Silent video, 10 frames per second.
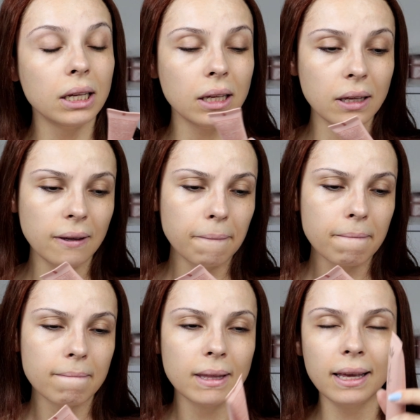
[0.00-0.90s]
E
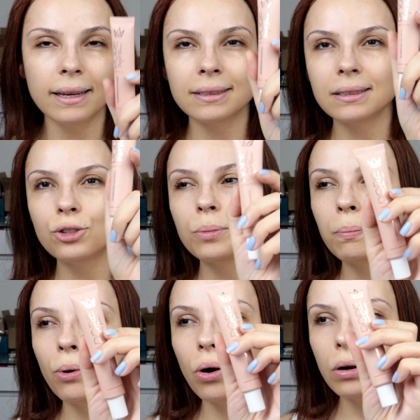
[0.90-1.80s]
esse de
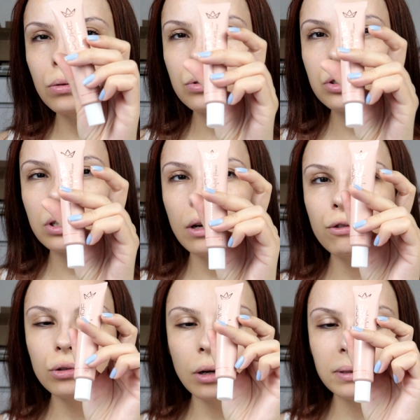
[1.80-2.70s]
poros
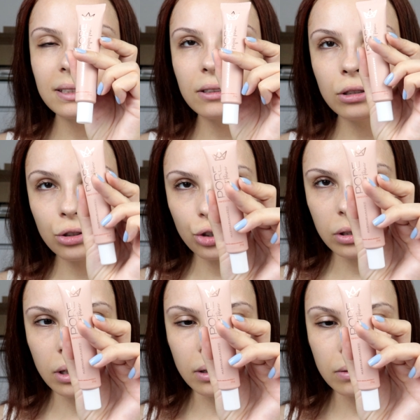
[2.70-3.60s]
eu vou dar uma
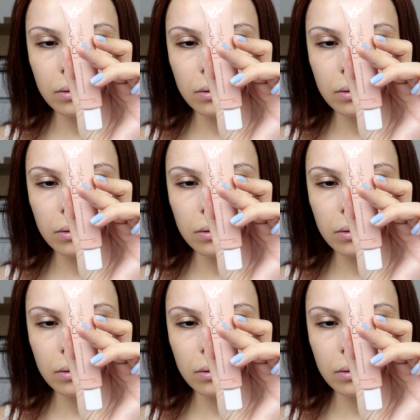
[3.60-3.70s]
insistida.